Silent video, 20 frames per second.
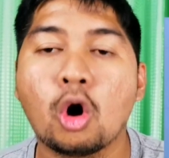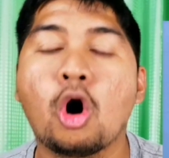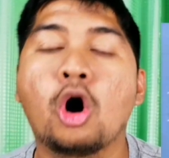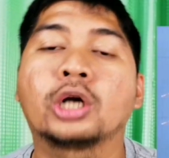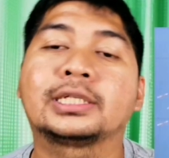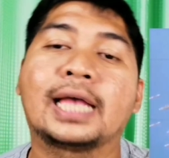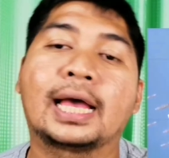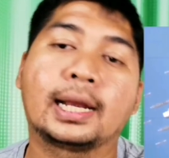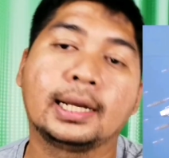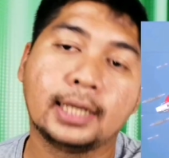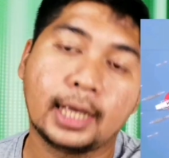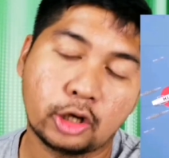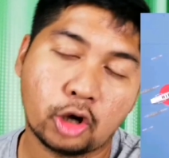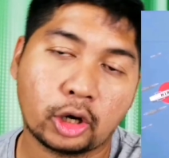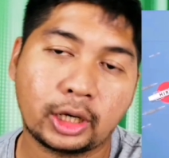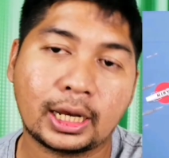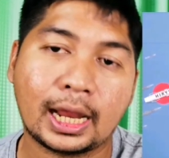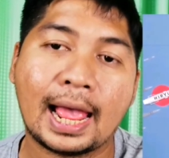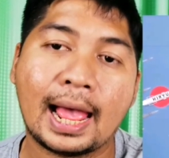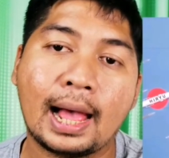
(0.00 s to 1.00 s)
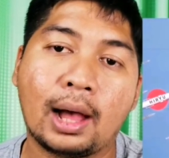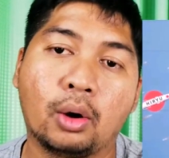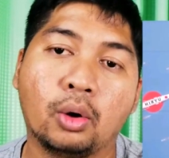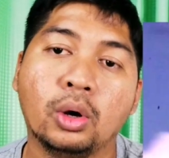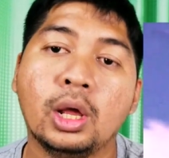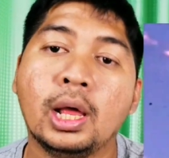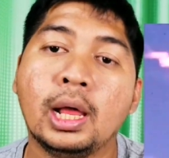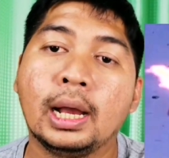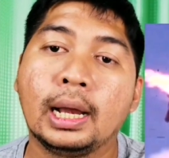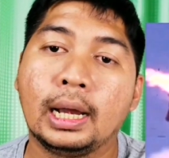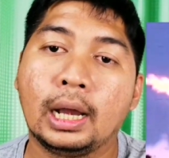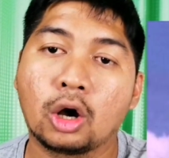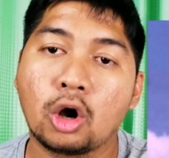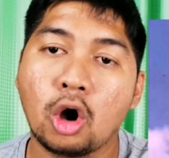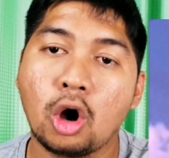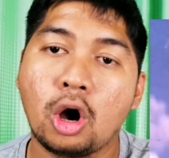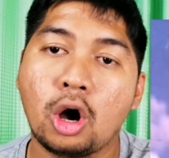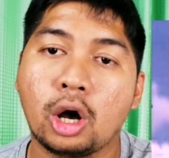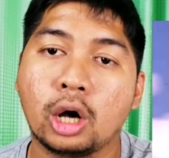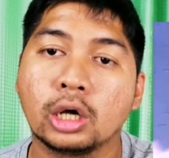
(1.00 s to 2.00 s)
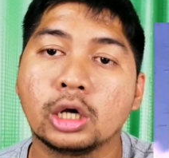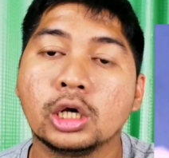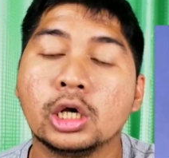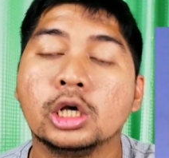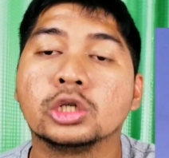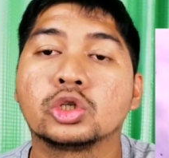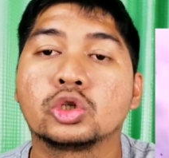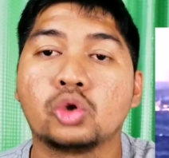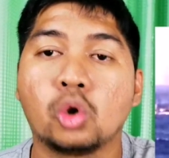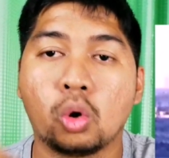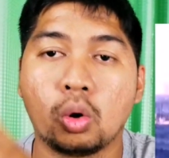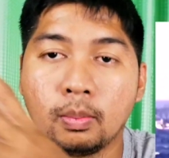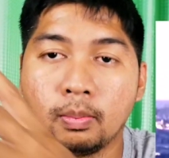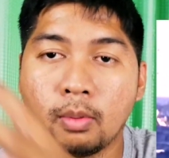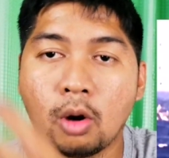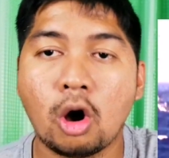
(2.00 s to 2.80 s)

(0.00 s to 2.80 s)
ออกจากเรือยอร์กทาวน์แล้วก็ส่ง